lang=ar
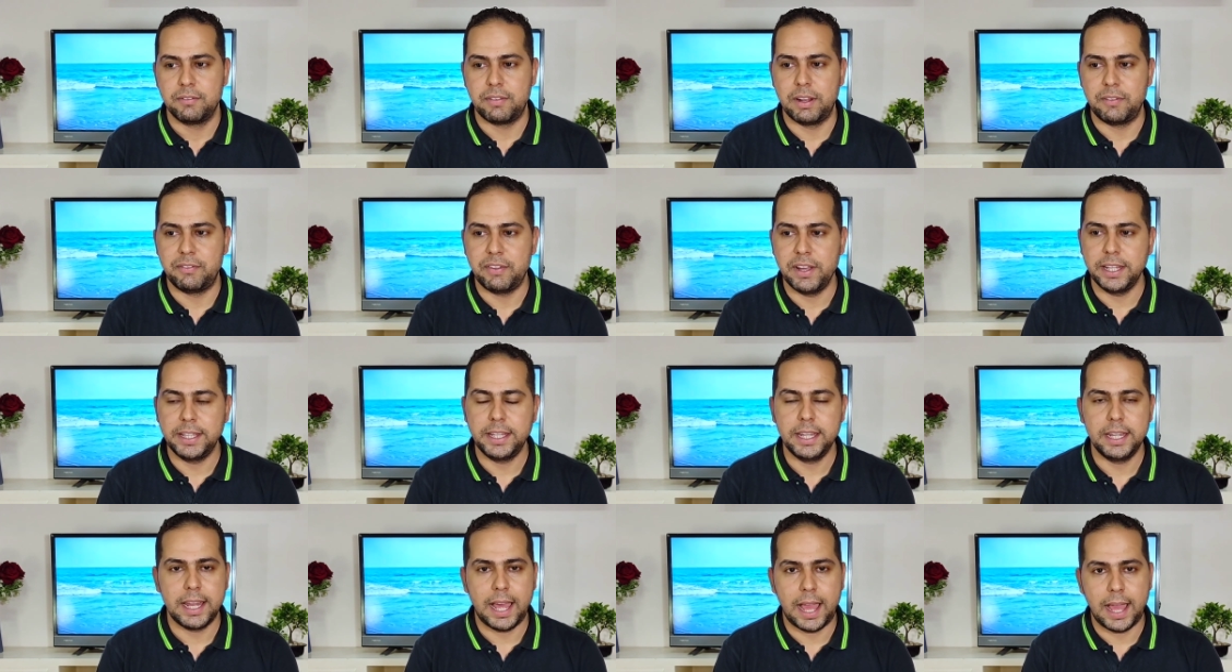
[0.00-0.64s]

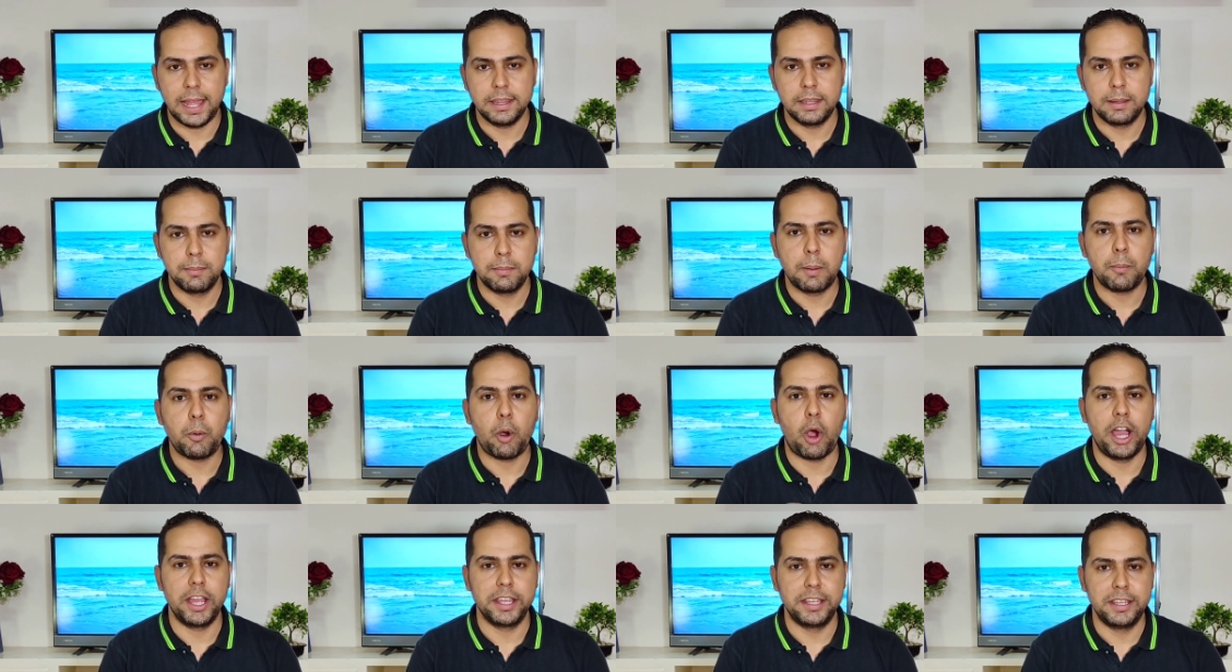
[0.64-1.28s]
فالفئه دي لحد
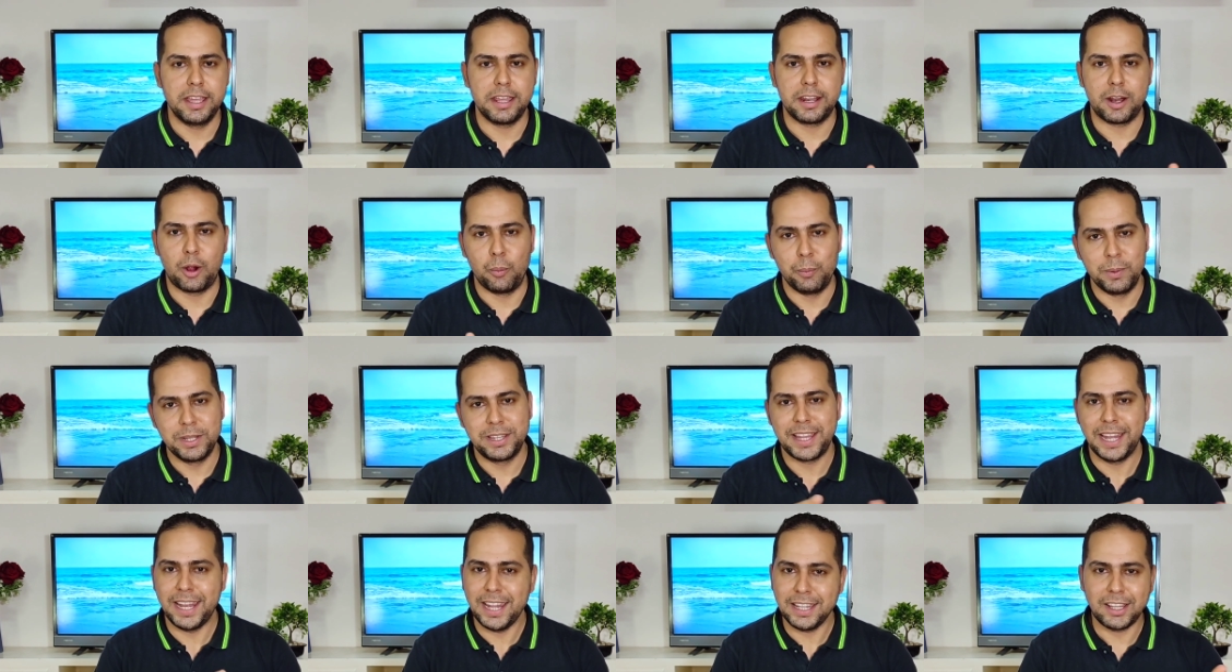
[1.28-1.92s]
ما محيره
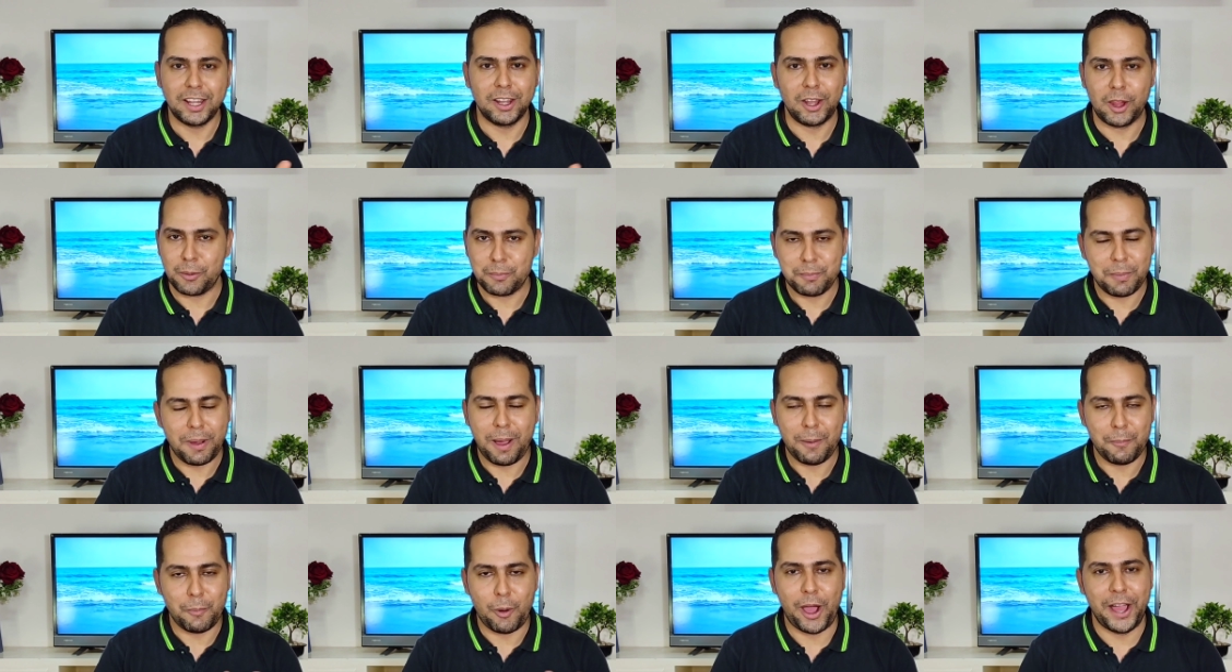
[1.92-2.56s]
ومن 3 ل
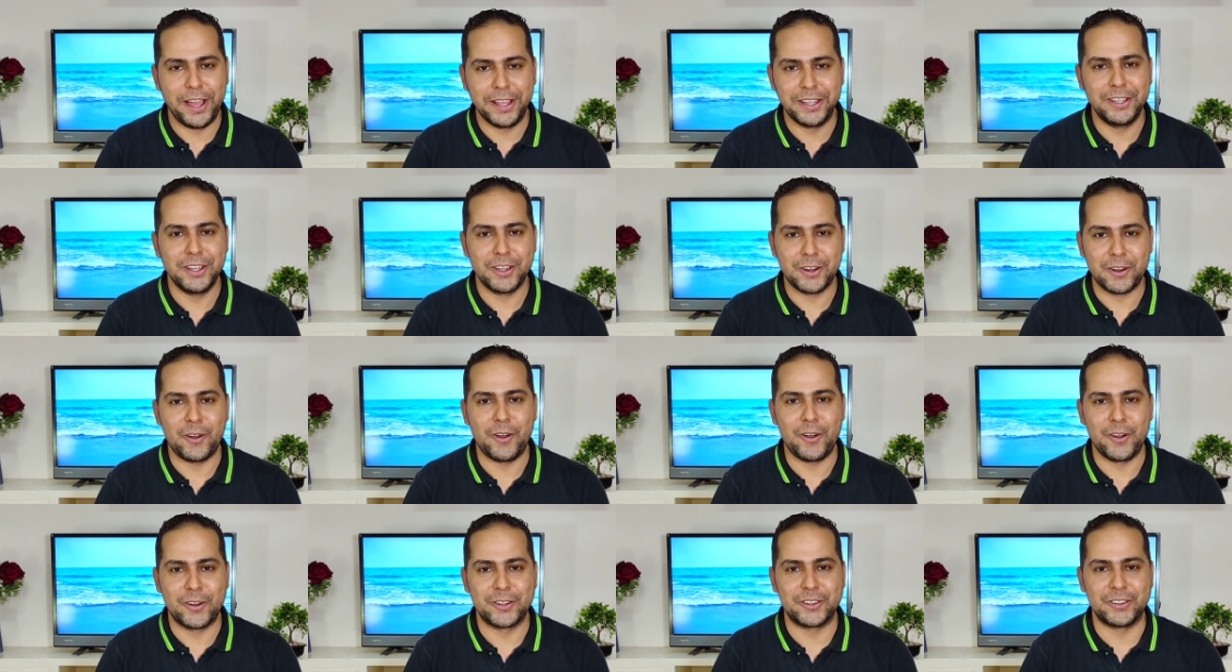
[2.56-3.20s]
4
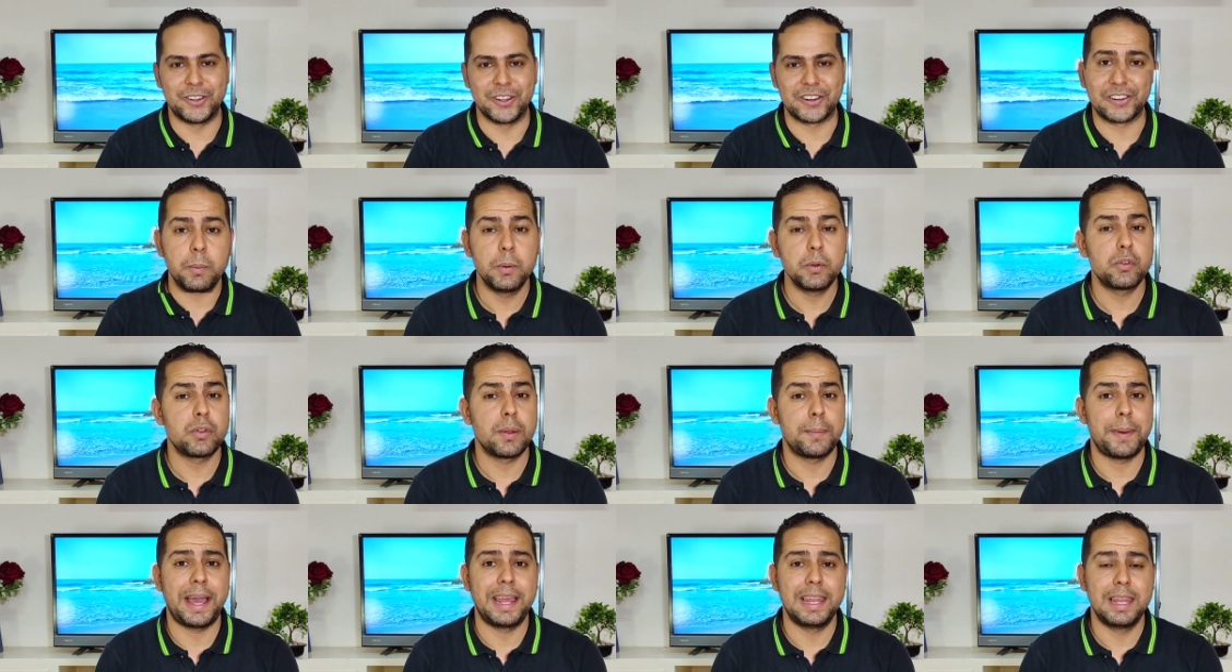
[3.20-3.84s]
محيره اكتر
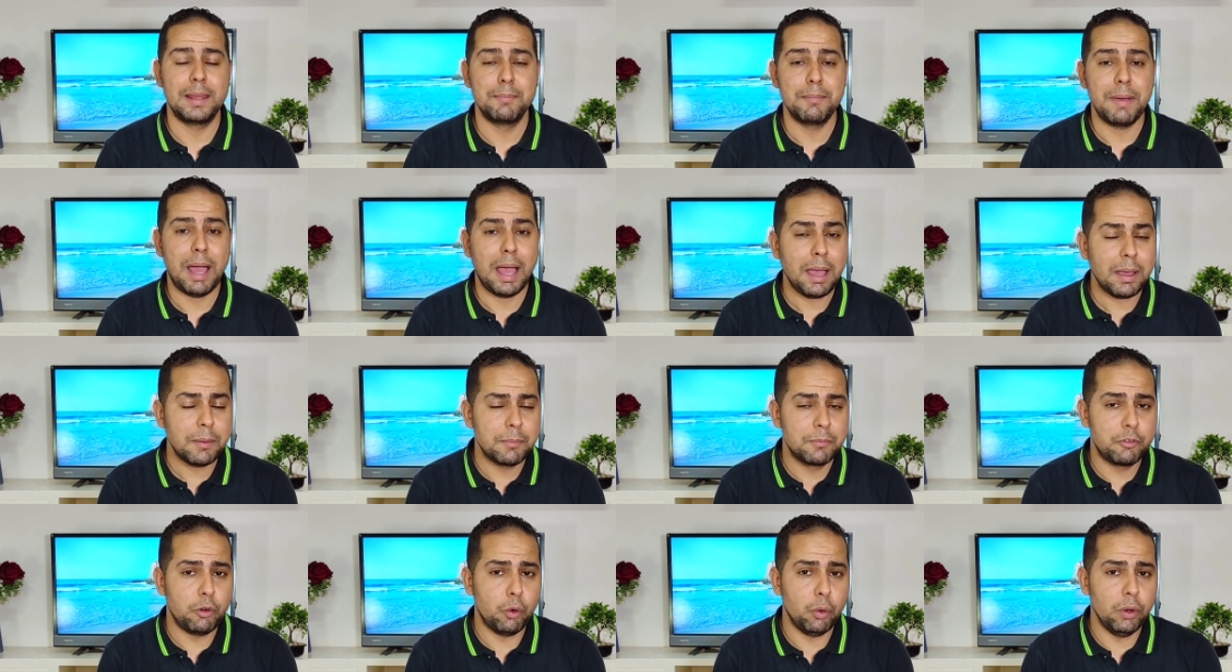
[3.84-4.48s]
بص يا معلم
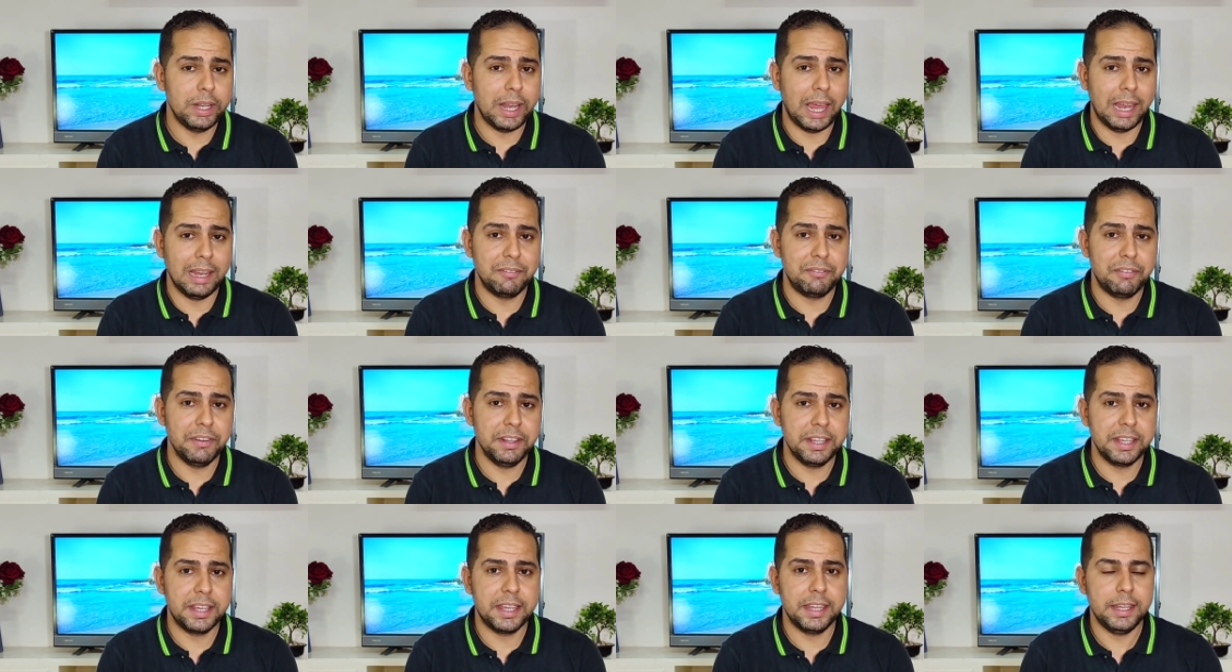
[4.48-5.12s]
معاك فوق ال
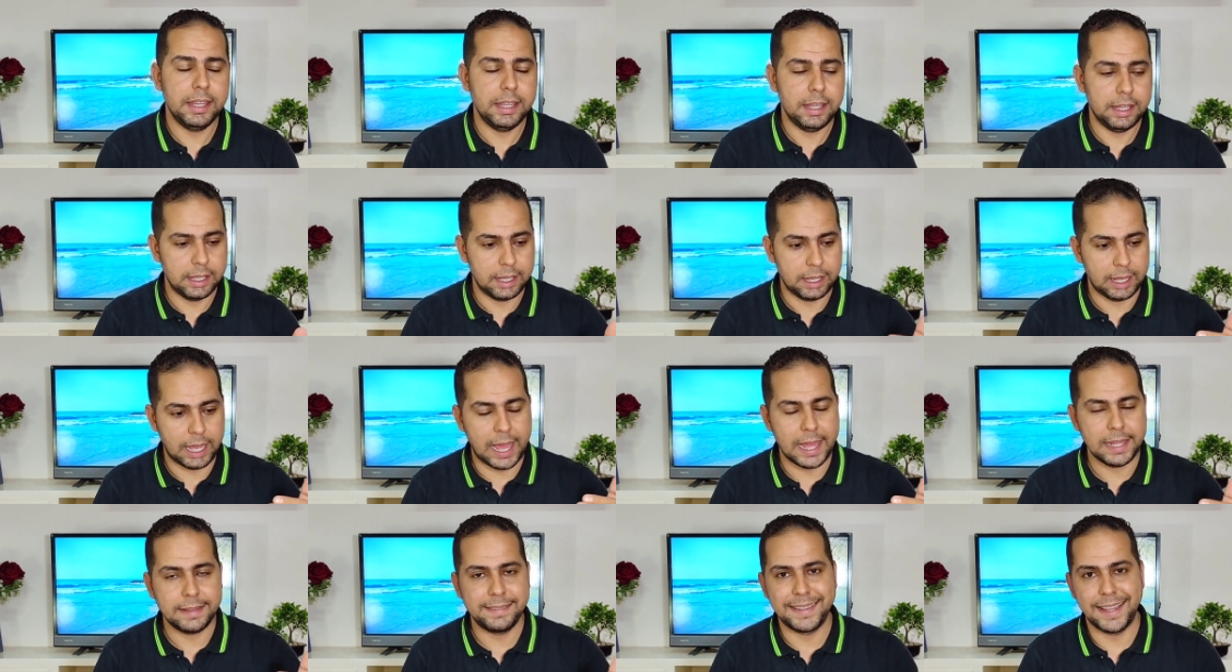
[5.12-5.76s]
2000 جنيه
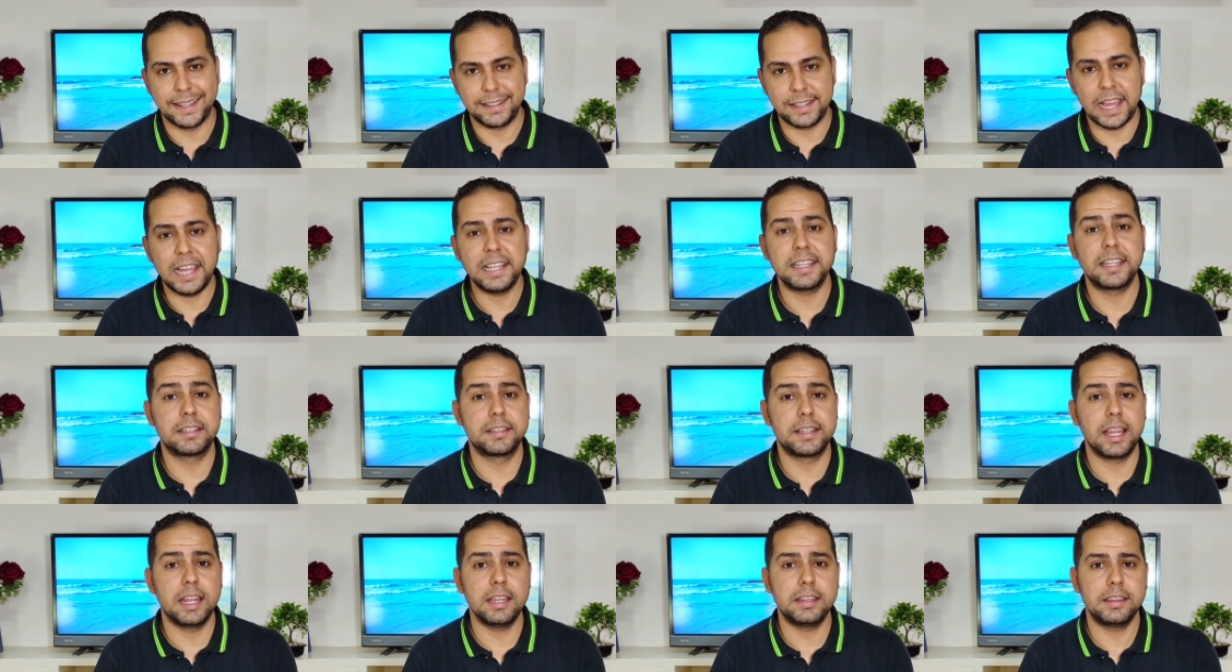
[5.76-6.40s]
حتى
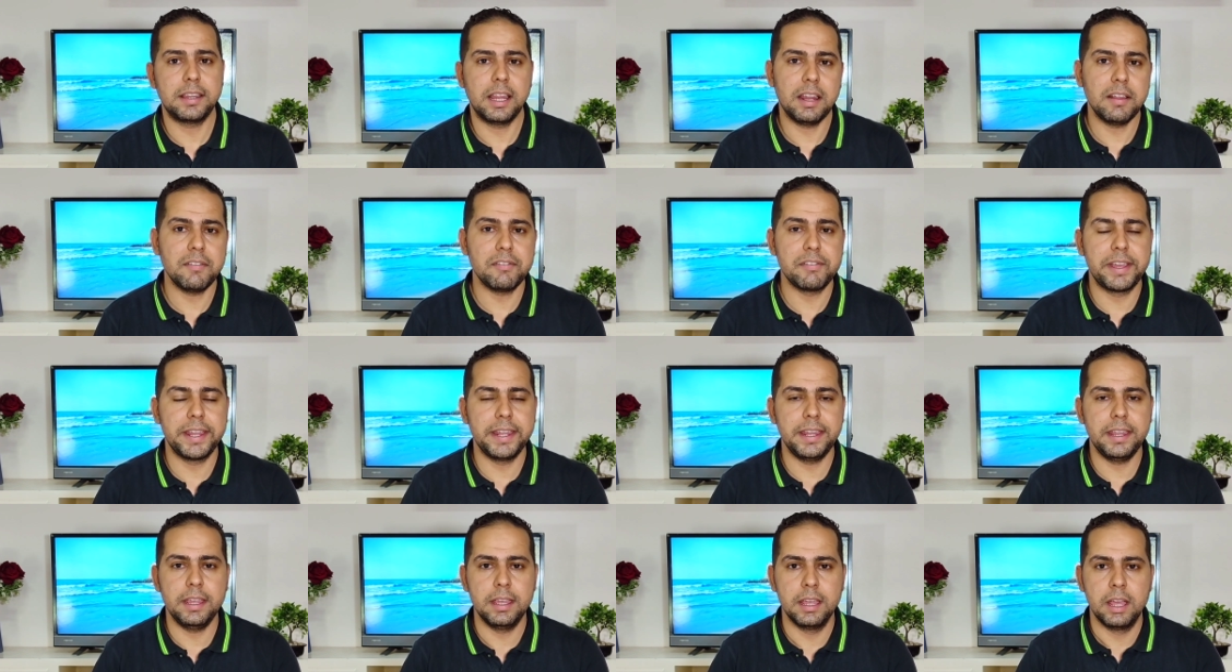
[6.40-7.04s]
تحت ال 3000
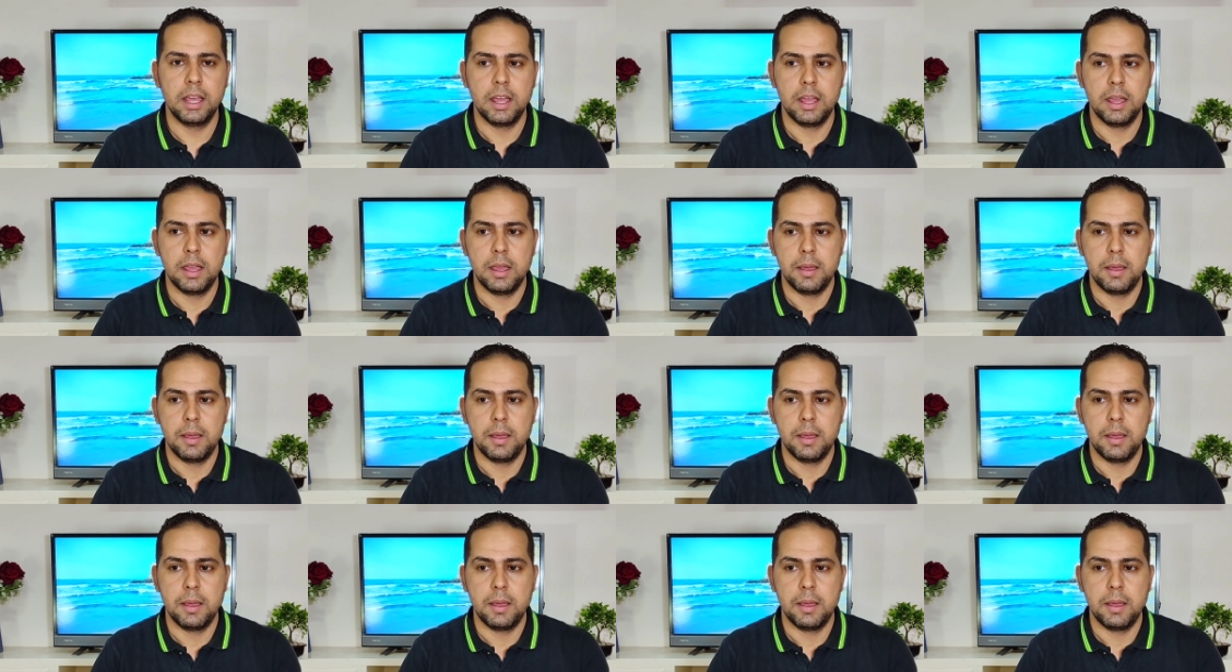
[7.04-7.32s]
جنيه